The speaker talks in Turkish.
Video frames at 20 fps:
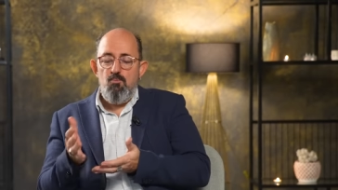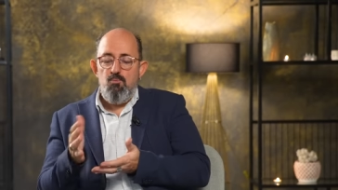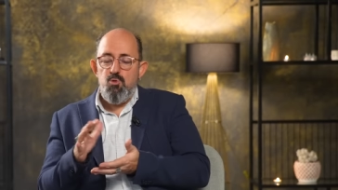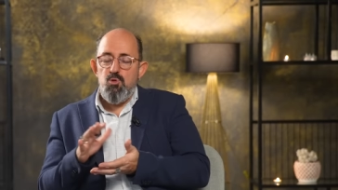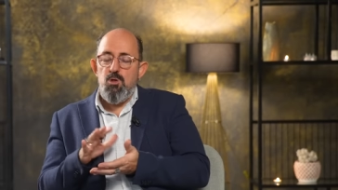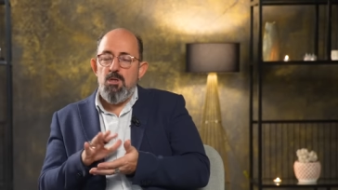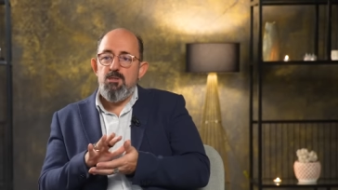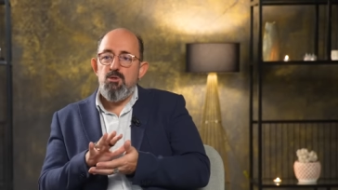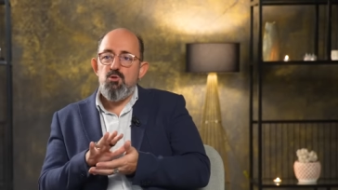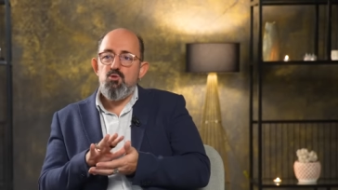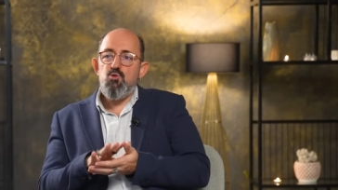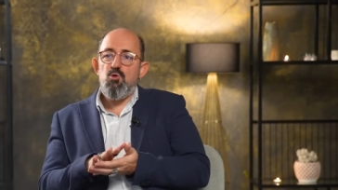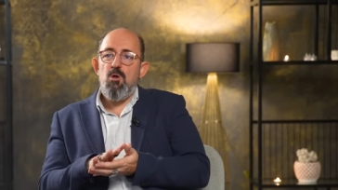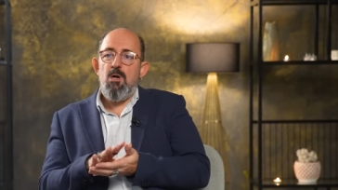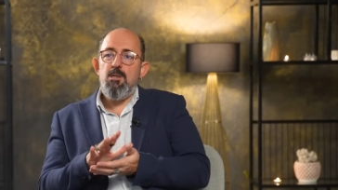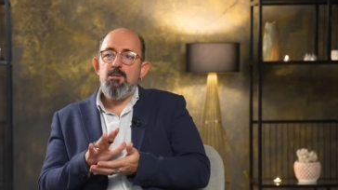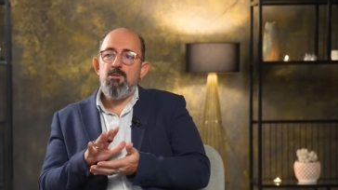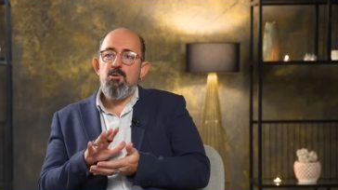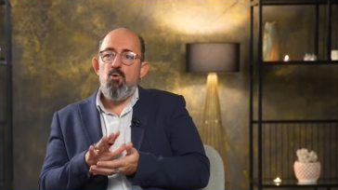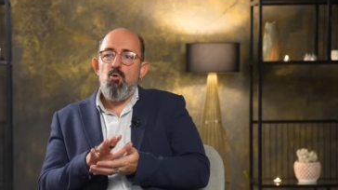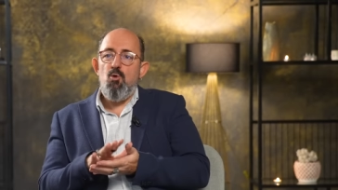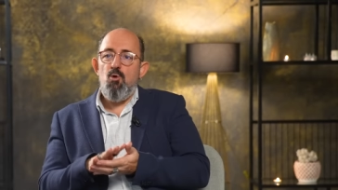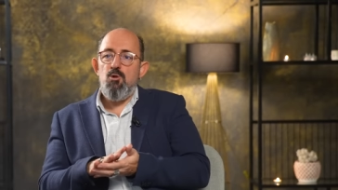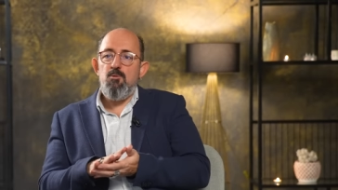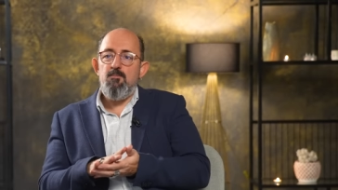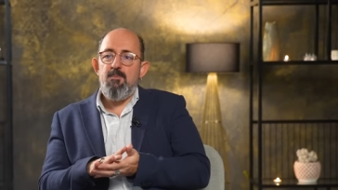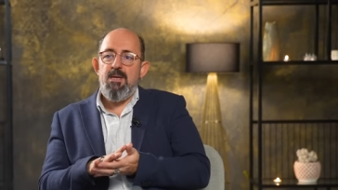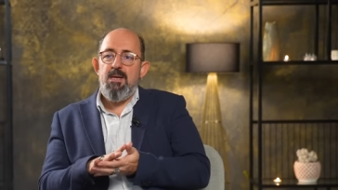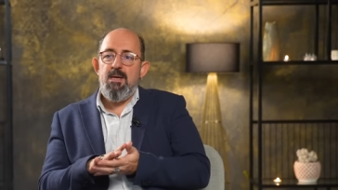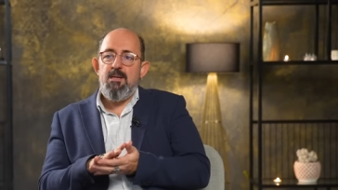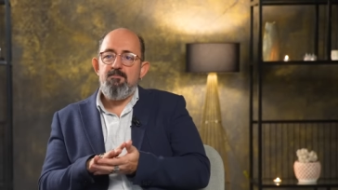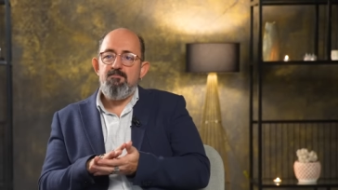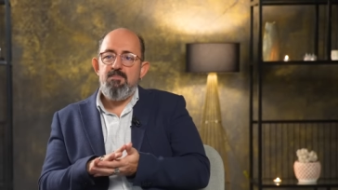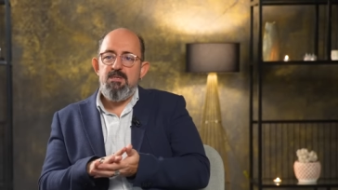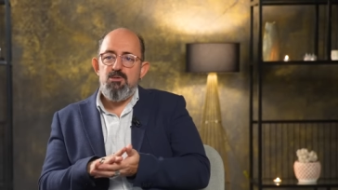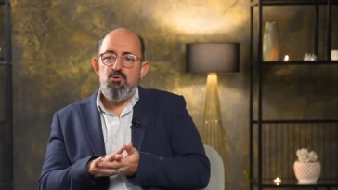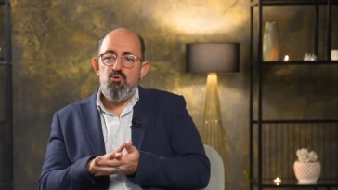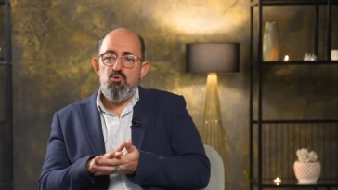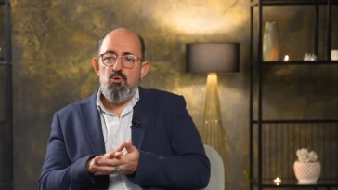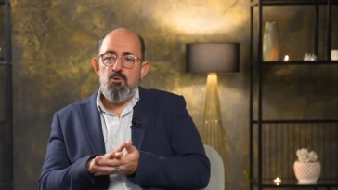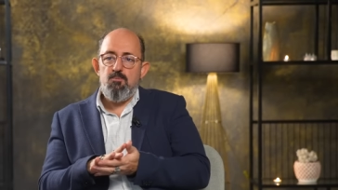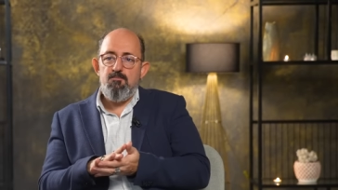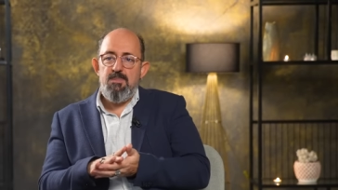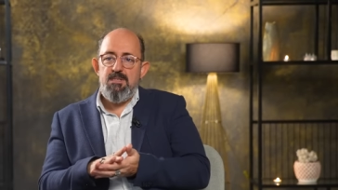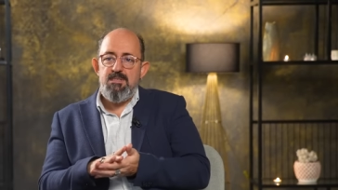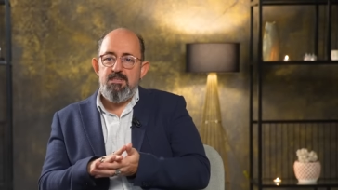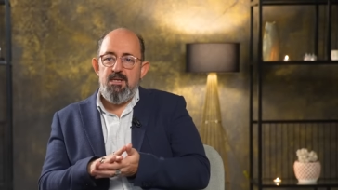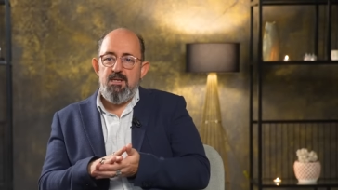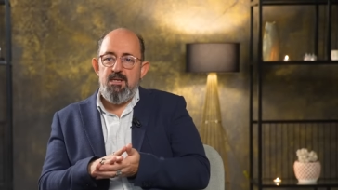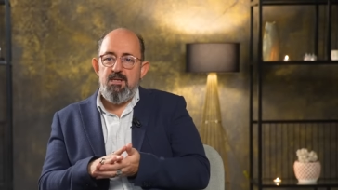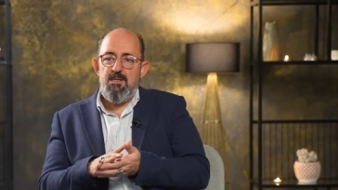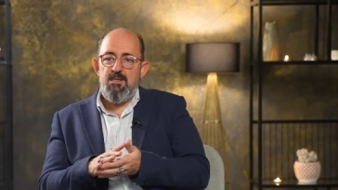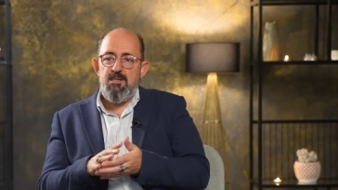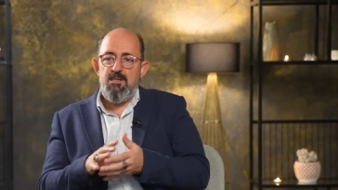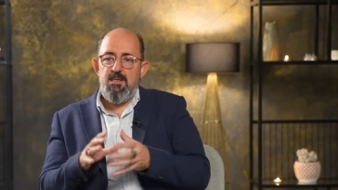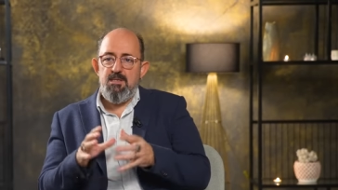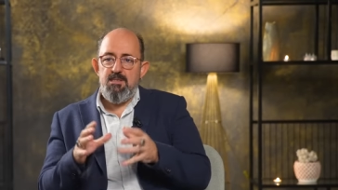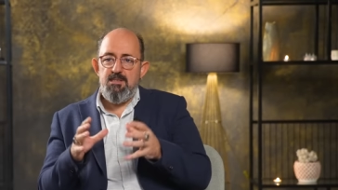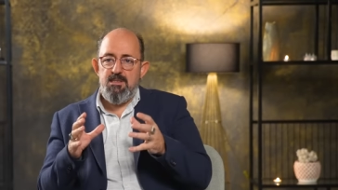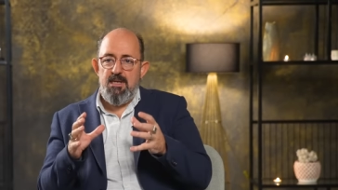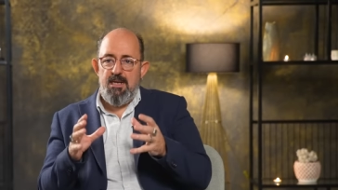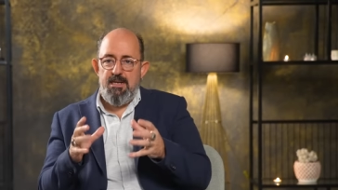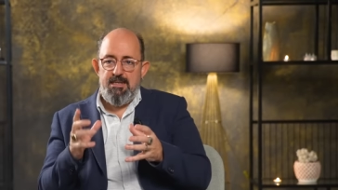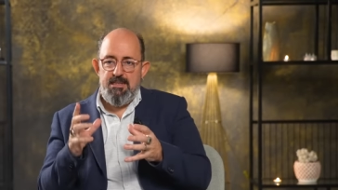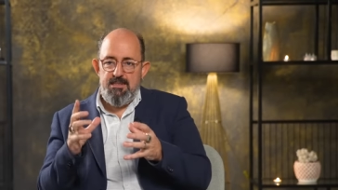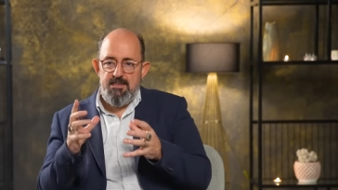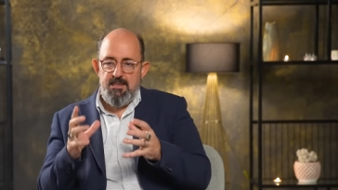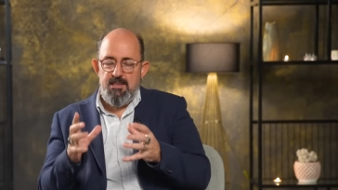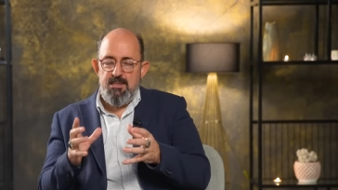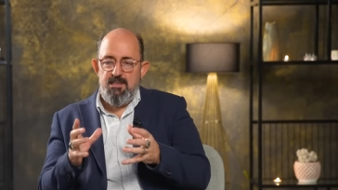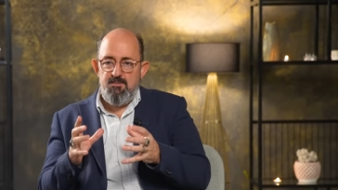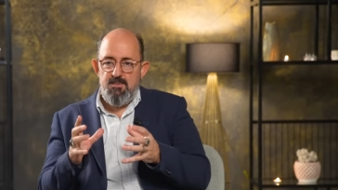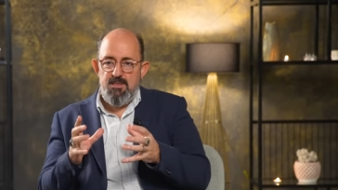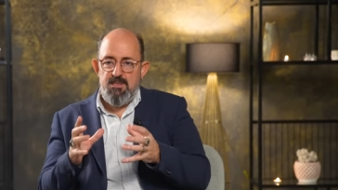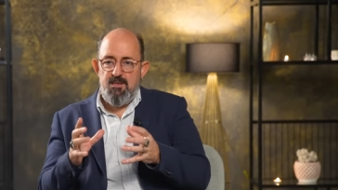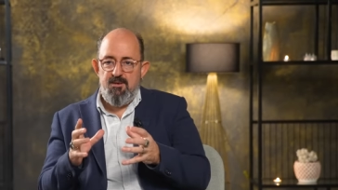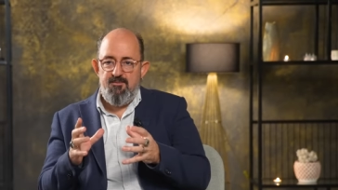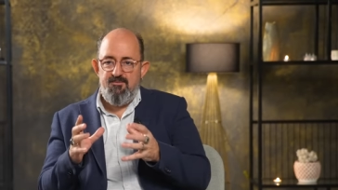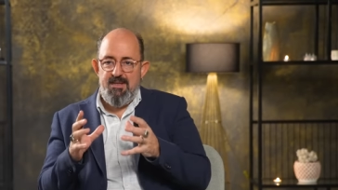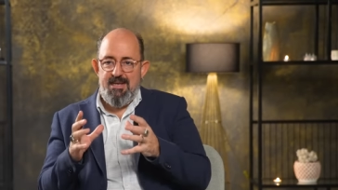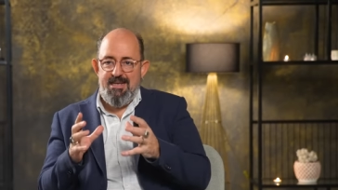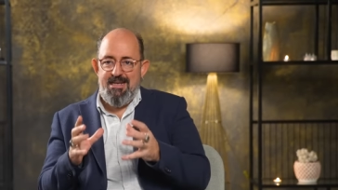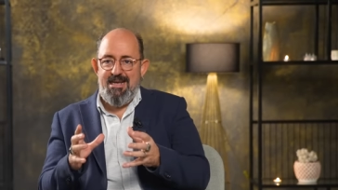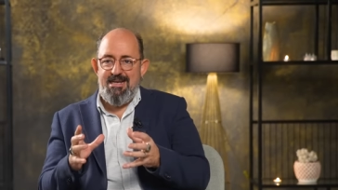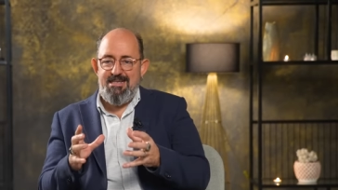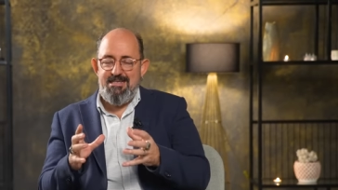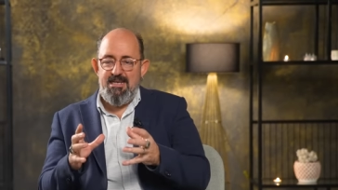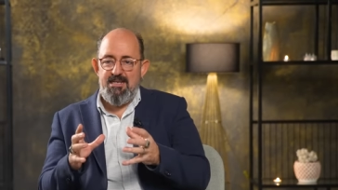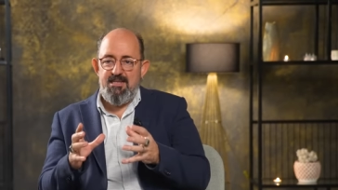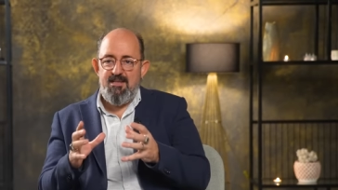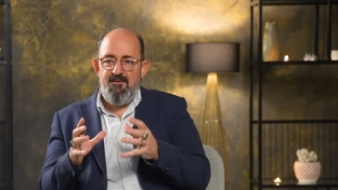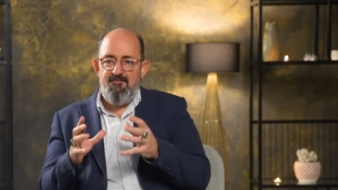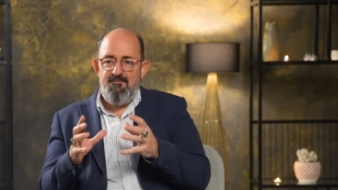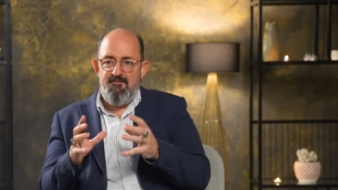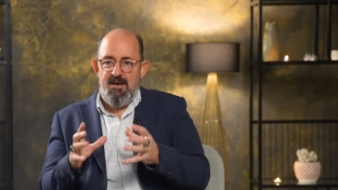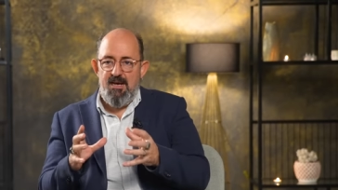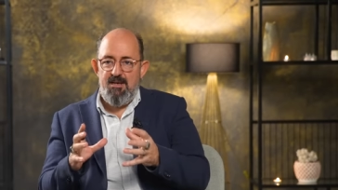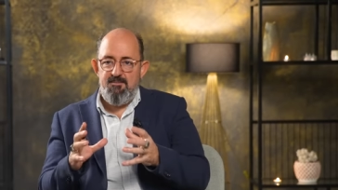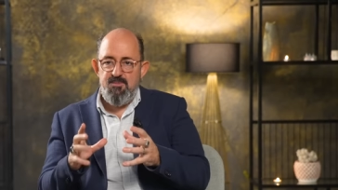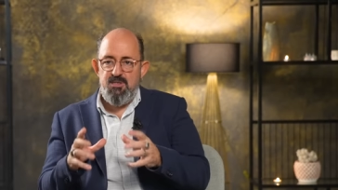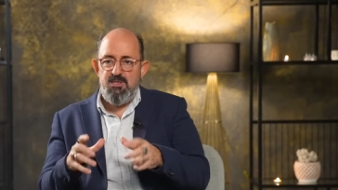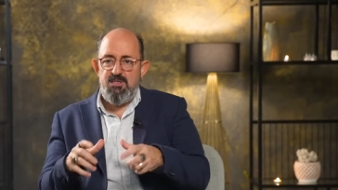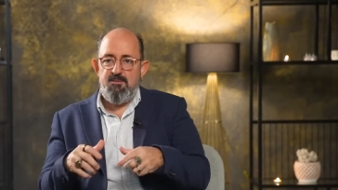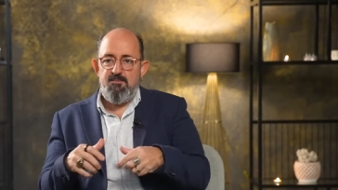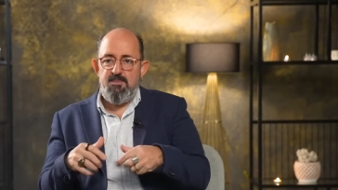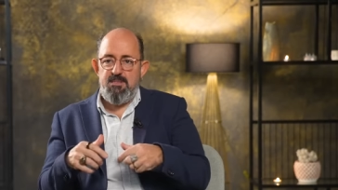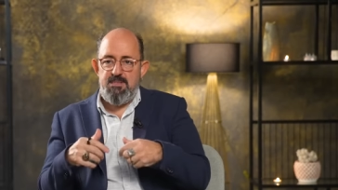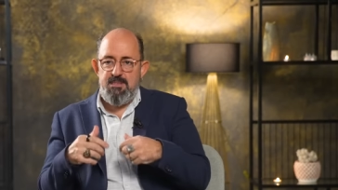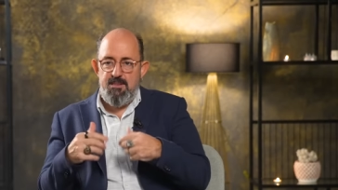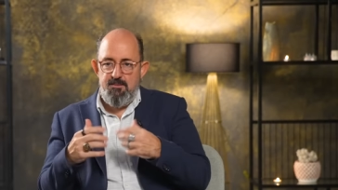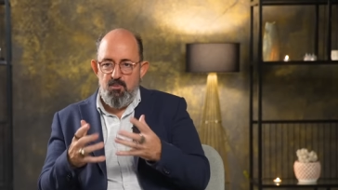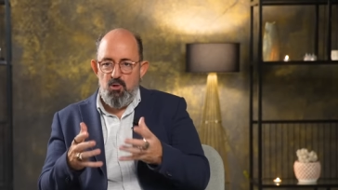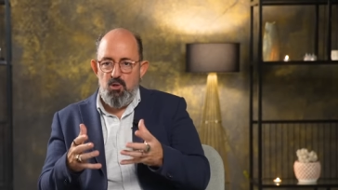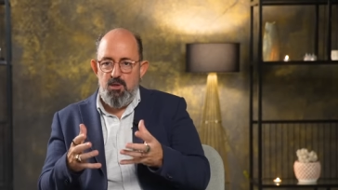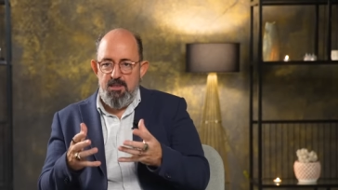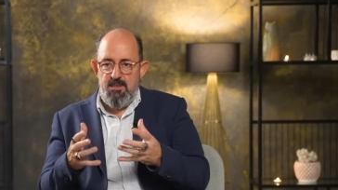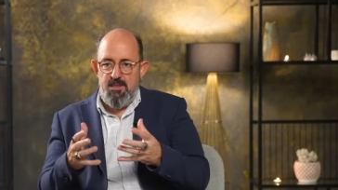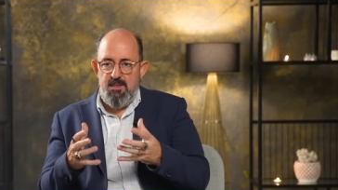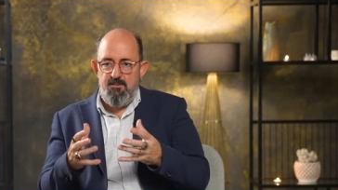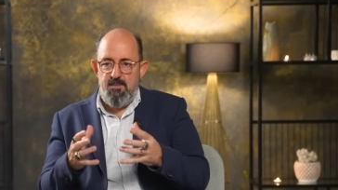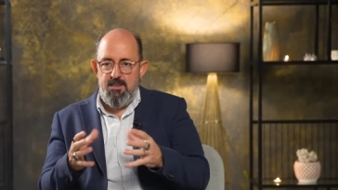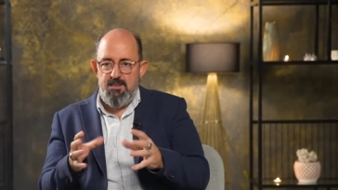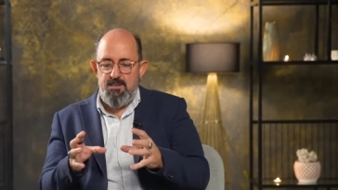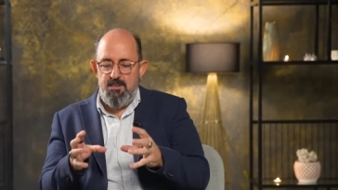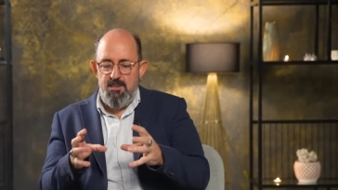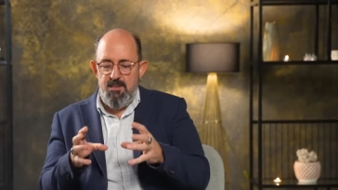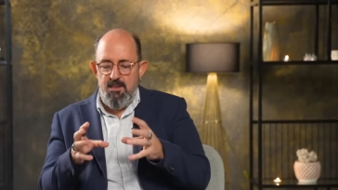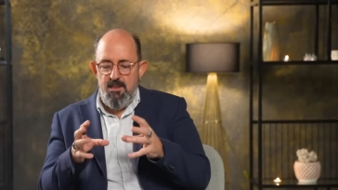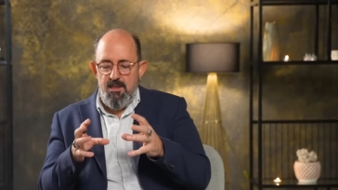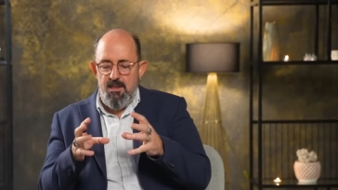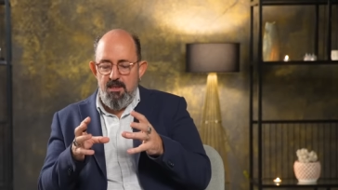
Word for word: Burada şu anda olmayan birçok meselenin de sanki zihnimiz tarafından gerçekten varmış gibi simüle edilmesi